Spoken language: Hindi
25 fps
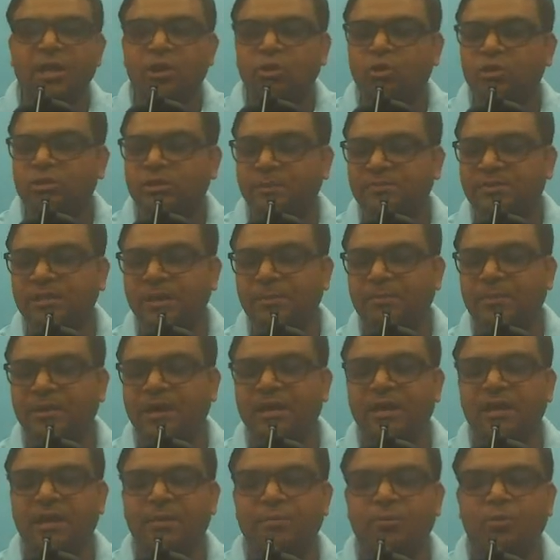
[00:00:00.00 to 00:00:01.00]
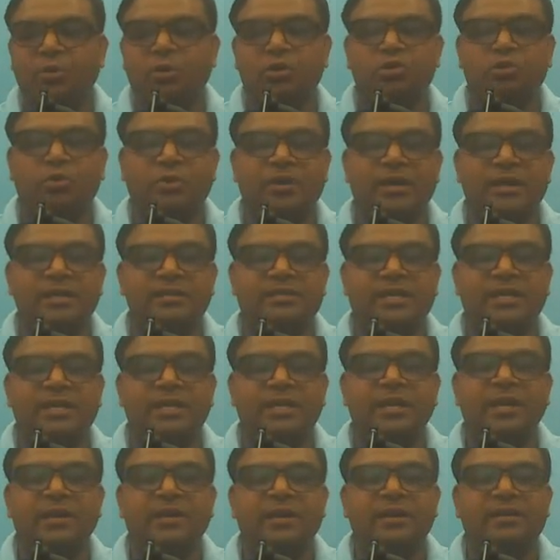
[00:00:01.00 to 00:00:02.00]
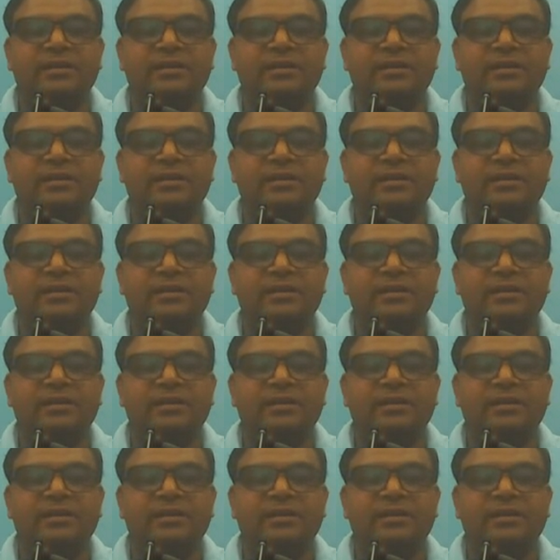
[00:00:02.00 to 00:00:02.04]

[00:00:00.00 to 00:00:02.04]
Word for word: तो सबसे पहले हम लोग जो है इसकी